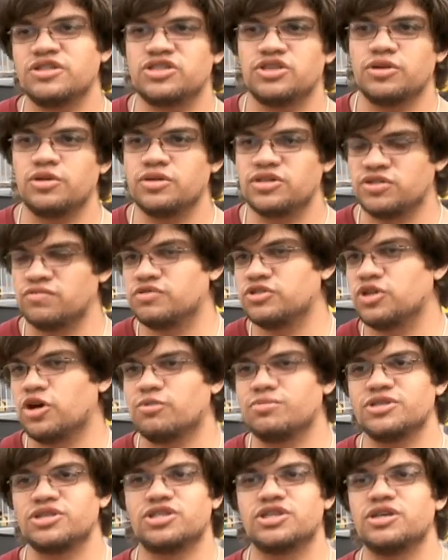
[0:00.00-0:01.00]
de, Steve
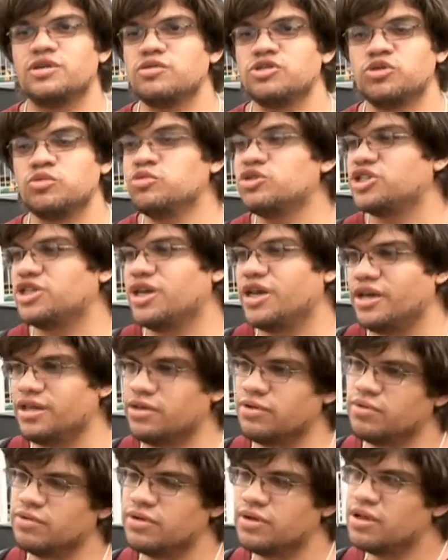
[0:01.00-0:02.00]
Jobs de um
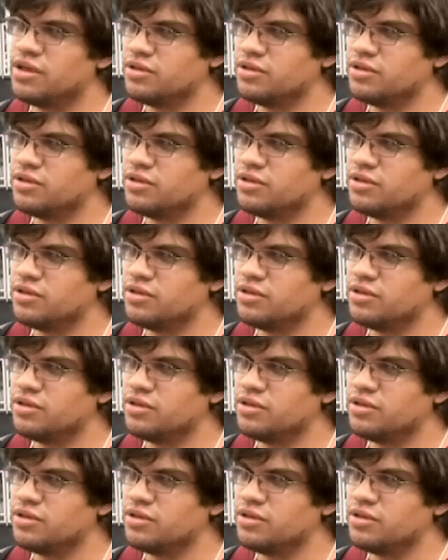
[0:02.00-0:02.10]
gênio.